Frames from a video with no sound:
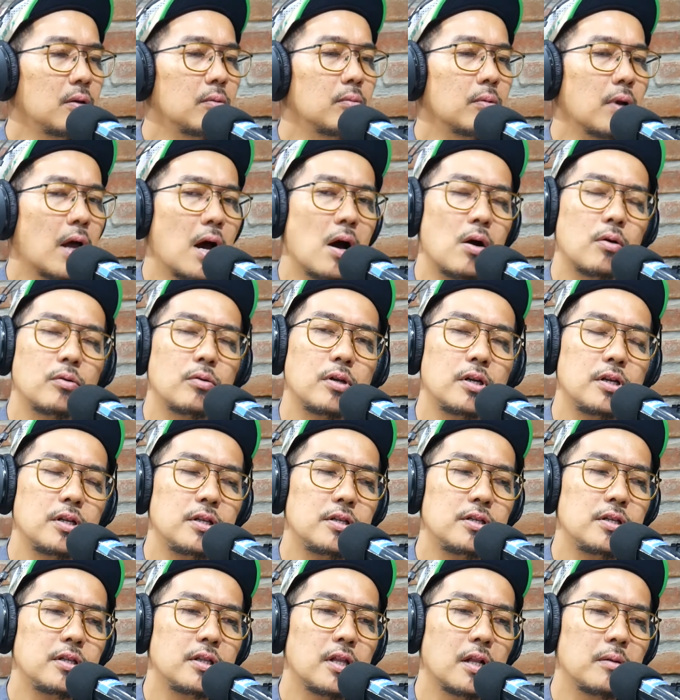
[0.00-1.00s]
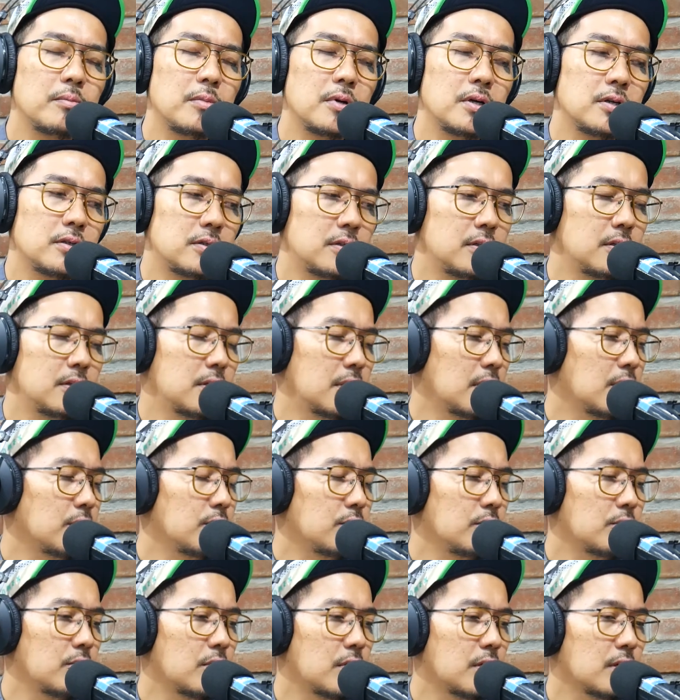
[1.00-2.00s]
nah udah digital mah di
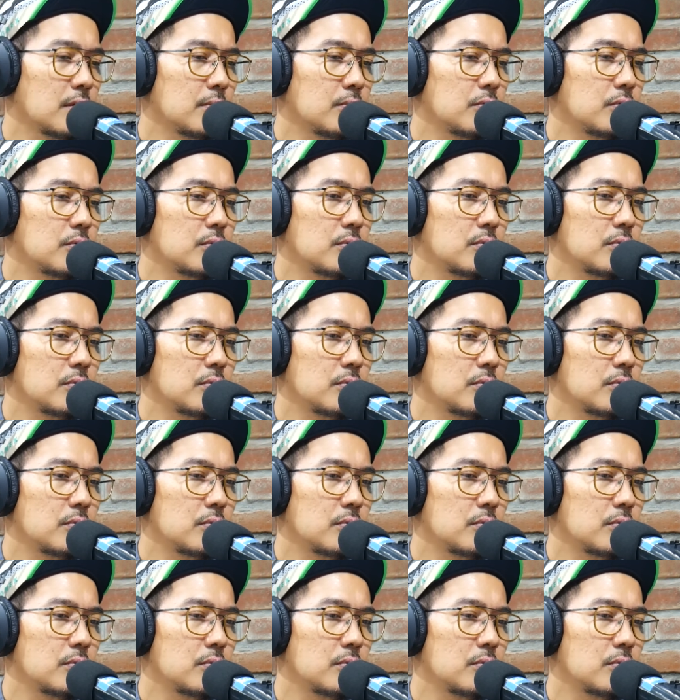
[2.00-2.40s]
tahun 2000